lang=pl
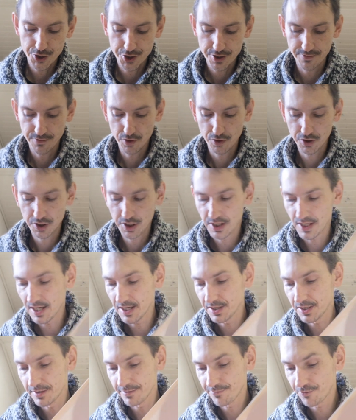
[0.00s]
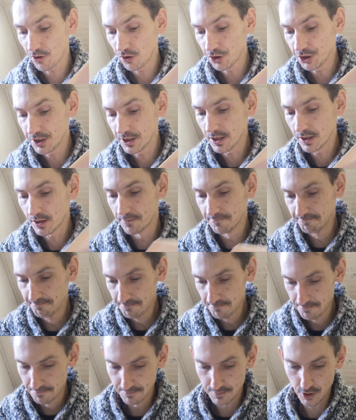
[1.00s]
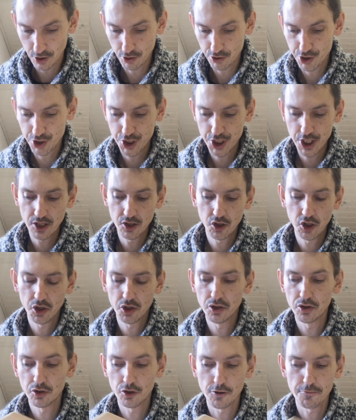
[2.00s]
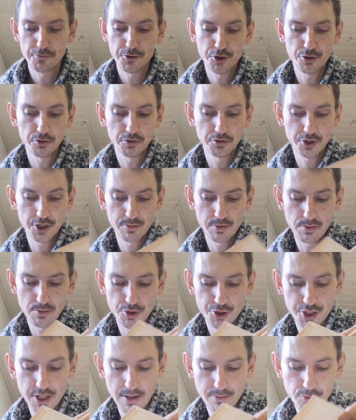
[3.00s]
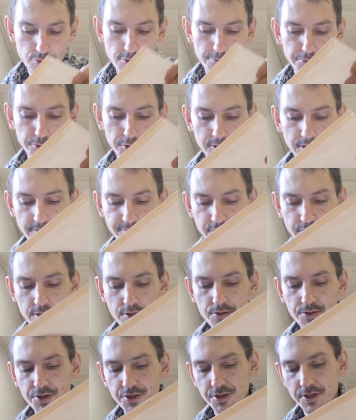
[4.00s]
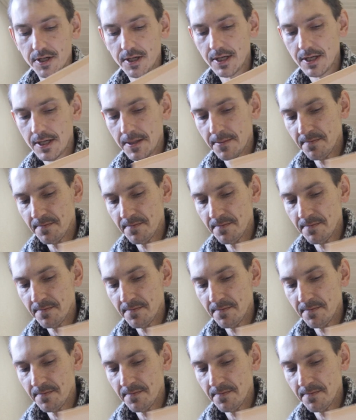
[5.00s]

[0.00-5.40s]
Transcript: jeszcze w oryginalnej folii. Rozcięty tylko przód, żeby można było płytę wyjąć.